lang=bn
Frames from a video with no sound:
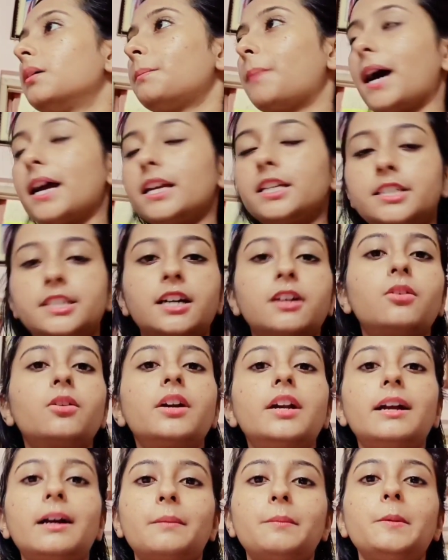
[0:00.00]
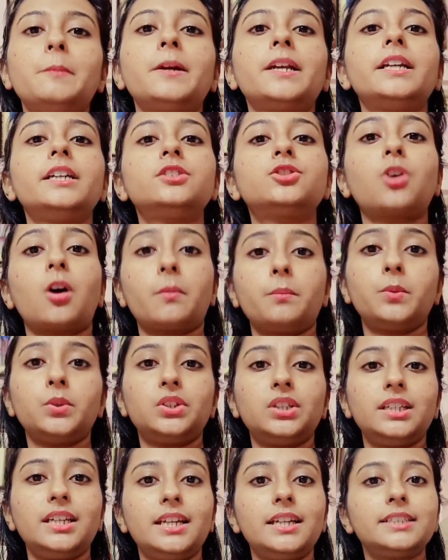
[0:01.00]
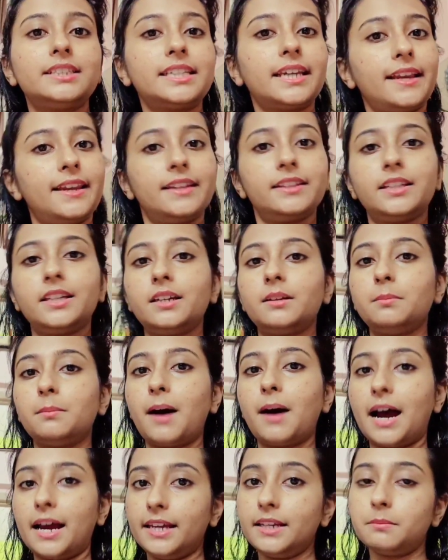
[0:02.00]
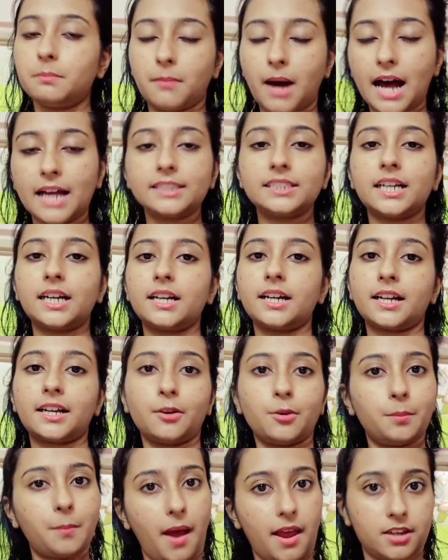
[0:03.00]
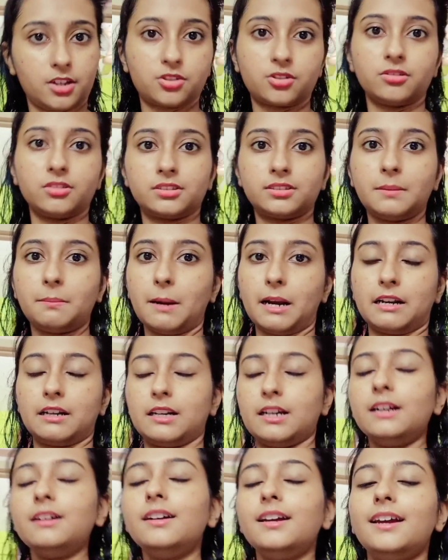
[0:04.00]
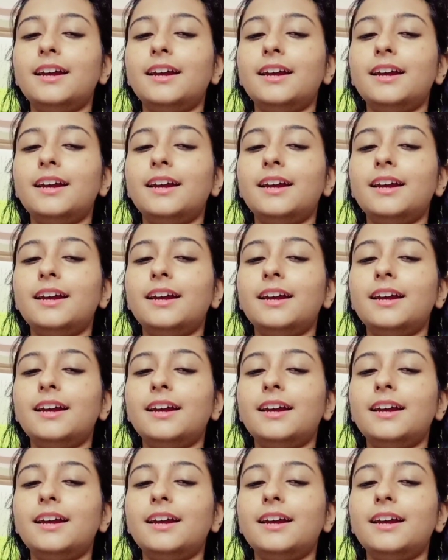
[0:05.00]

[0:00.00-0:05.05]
পায়েসটা করে রাখবে মানে জন্মদিনে ছেলেদের মায় মা ছাড়া কেউ পায়েস করতে পারে না